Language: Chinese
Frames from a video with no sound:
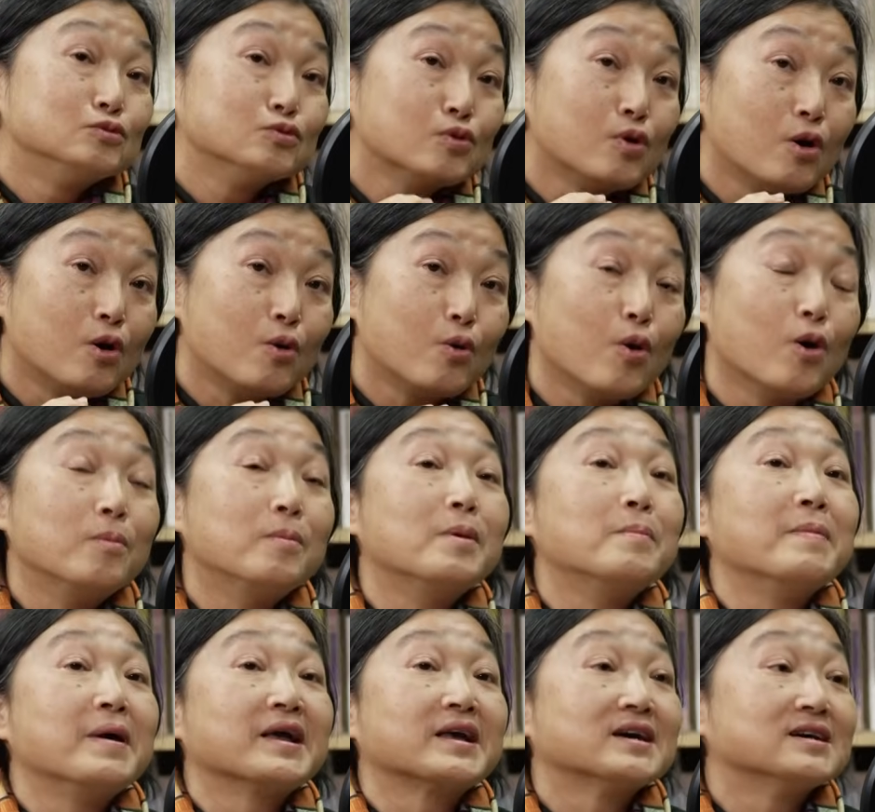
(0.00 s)
如果我们
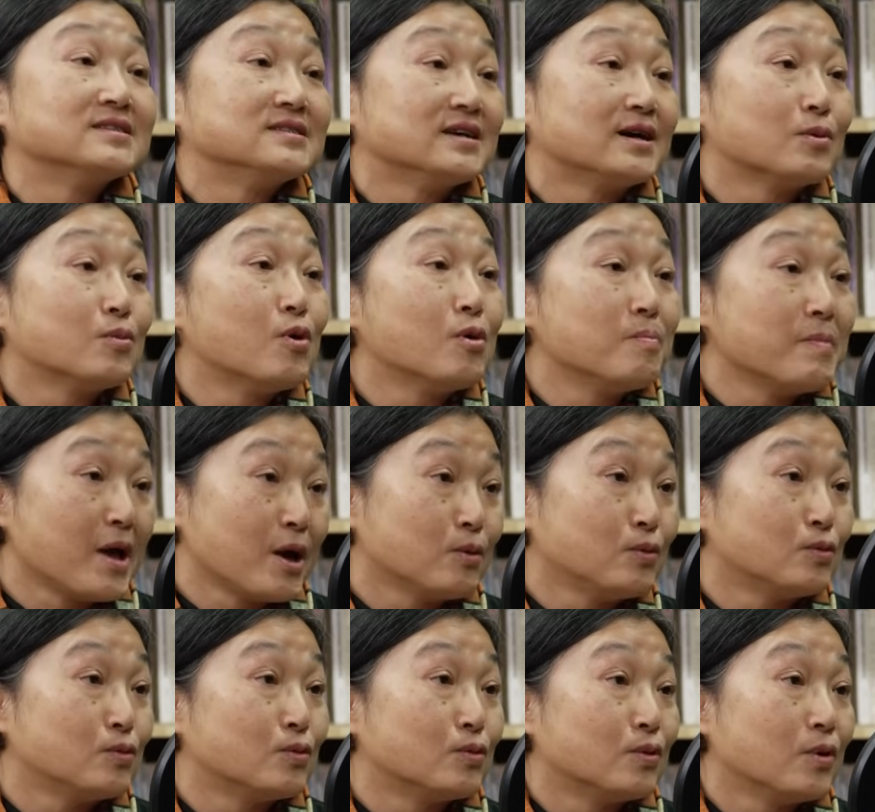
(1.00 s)
每个人或每
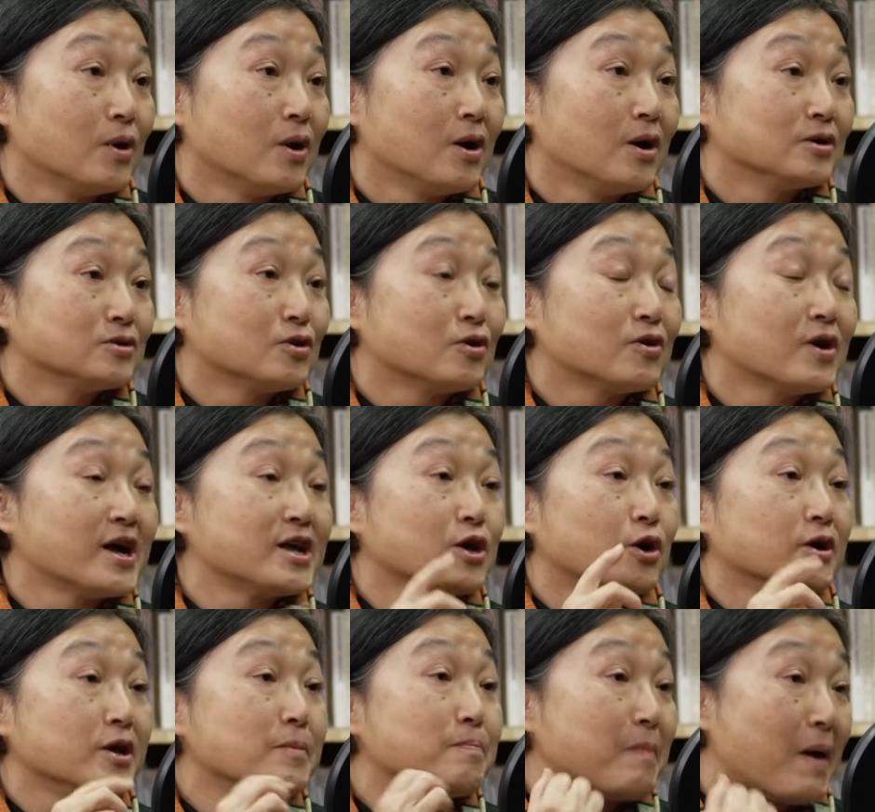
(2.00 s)
户都可以
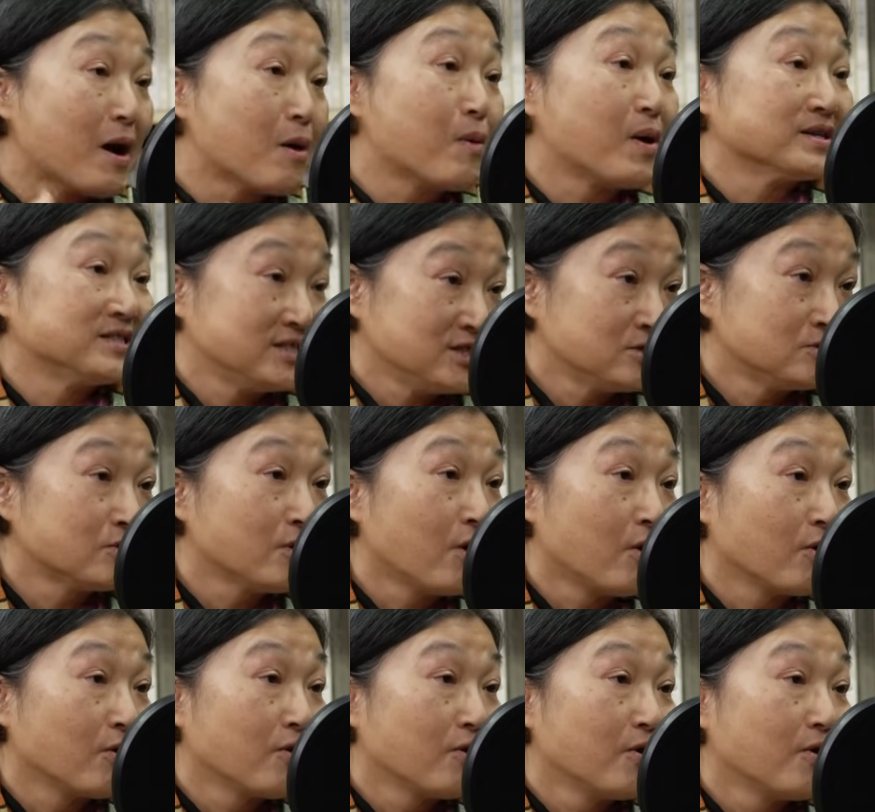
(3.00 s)
有一百瓦行动，
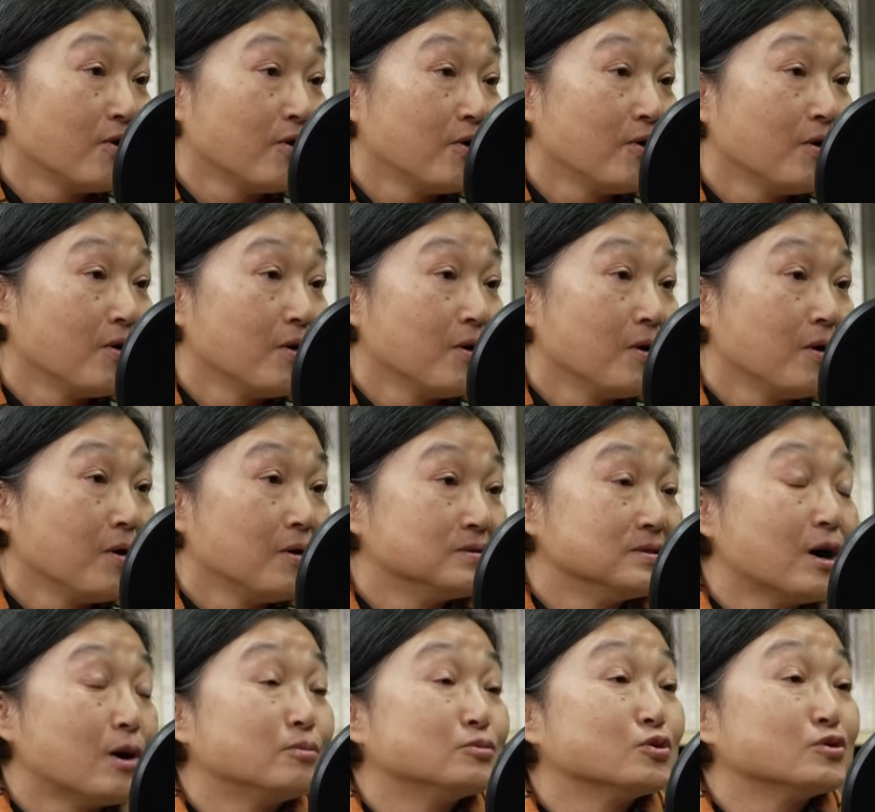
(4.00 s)
嗯，
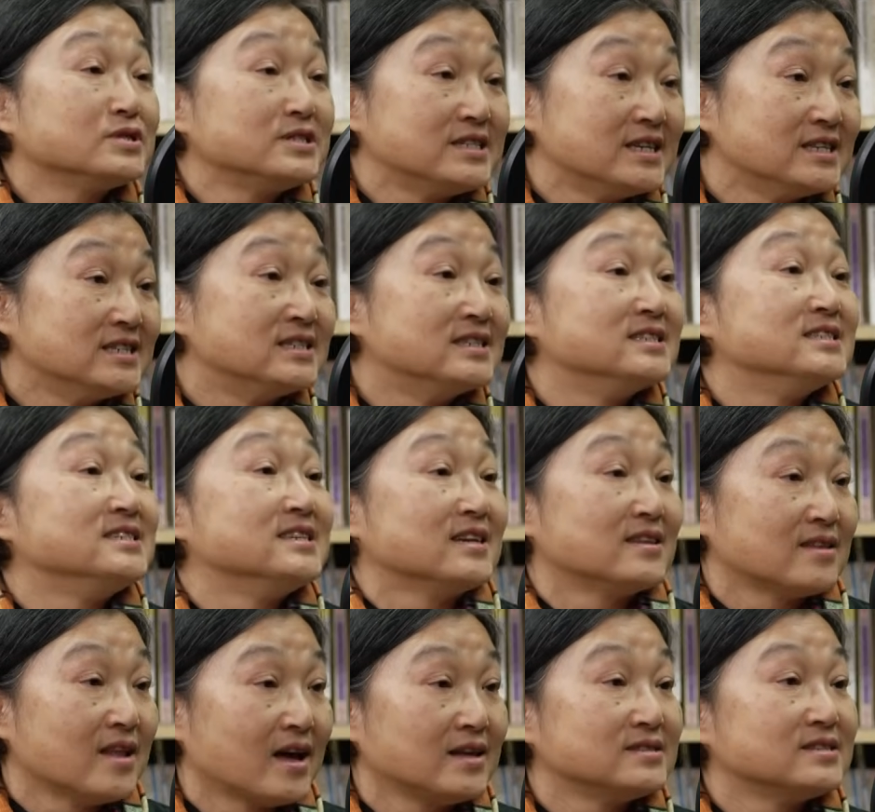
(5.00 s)
那我们说节能
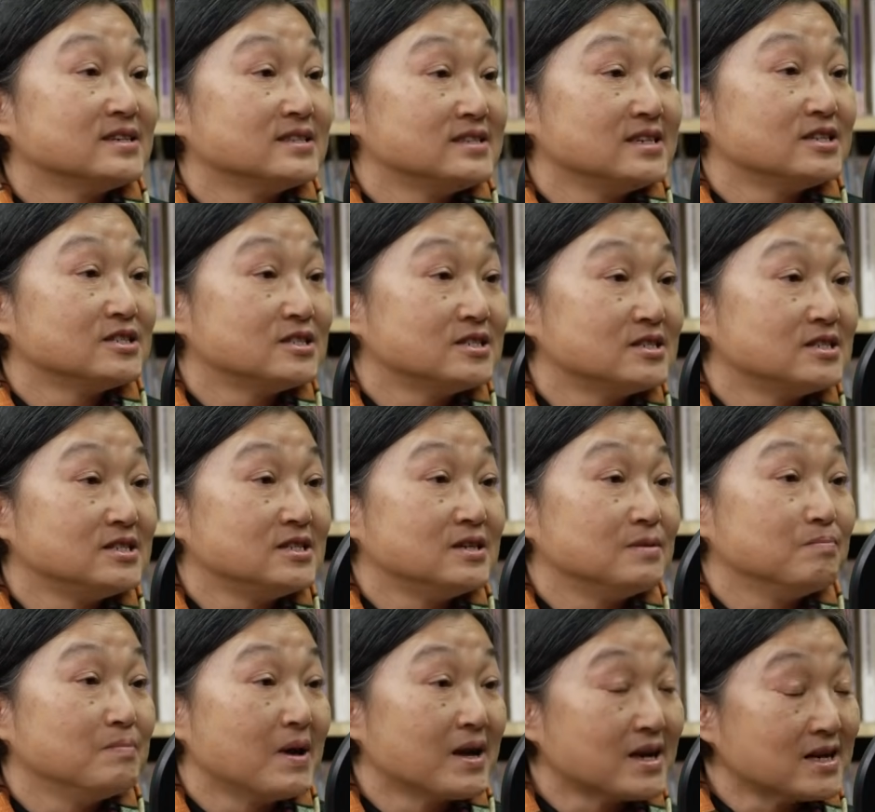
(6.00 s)
减碳这件事
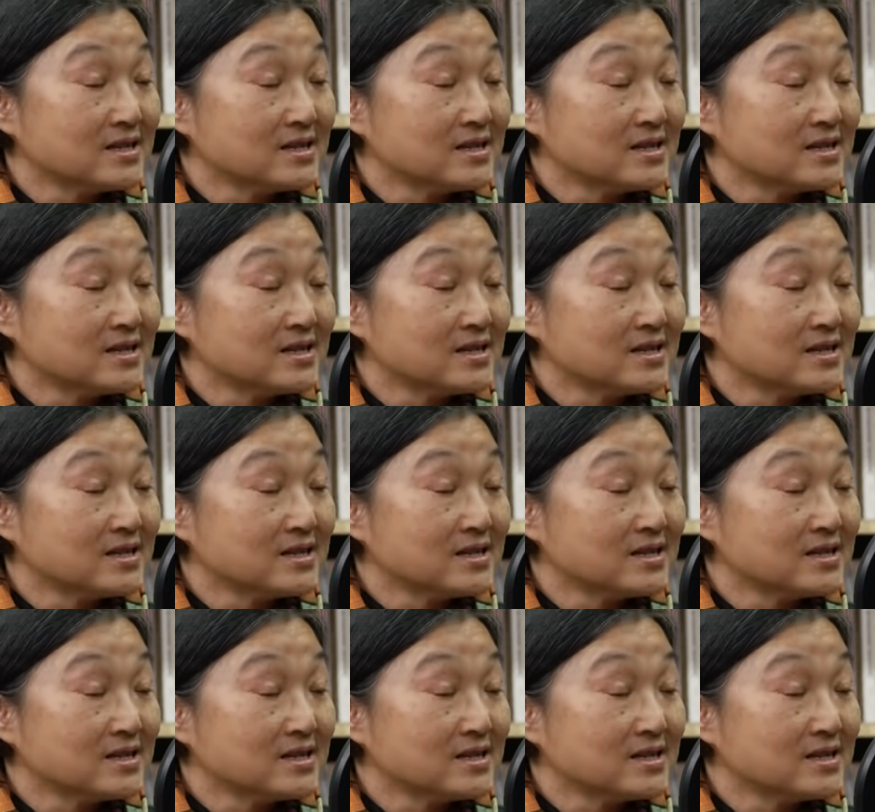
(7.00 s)
情，每